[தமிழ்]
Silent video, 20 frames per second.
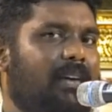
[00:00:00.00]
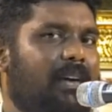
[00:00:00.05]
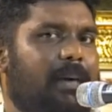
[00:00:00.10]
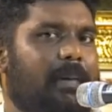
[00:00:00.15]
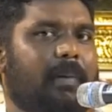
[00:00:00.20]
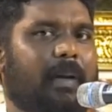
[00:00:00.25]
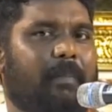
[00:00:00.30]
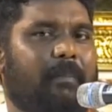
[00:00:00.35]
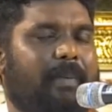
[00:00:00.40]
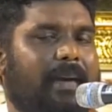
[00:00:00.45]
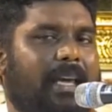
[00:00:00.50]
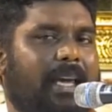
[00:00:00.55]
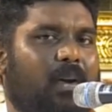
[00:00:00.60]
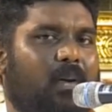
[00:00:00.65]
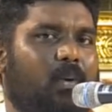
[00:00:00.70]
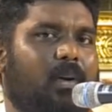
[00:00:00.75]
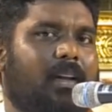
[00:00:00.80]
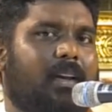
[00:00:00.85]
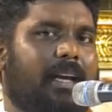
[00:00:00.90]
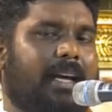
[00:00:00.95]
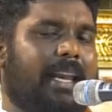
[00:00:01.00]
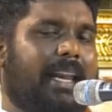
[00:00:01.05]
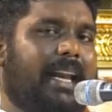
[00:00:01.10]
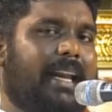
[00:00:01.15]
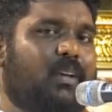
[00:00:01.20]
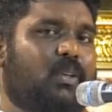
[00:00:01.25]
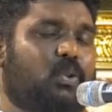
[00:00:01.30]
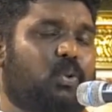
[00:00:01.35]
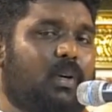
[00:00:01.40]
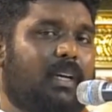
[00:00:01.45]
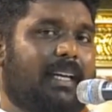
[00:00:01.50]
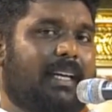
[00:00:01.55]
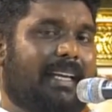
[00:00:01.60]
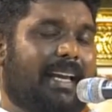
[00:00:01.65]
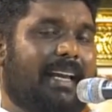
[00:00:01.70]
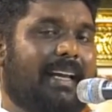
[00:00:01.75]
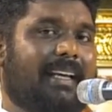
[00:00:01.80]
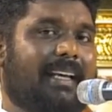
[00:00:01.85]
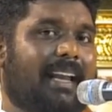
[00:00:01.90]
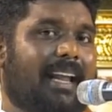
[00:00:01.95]
அவரிடம் நம்பிக்கை கொண்டிருக்கிறேன் என்று சொல்லி
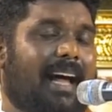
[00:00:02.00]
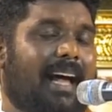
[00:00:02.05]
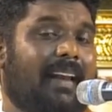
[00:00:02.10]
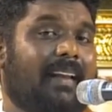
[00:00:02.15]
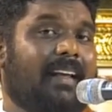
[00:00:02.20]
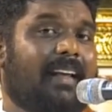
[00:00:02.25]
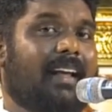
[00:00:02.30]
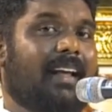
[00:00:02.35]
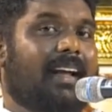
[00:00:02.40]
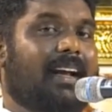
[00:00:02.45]
கேட்கிறார்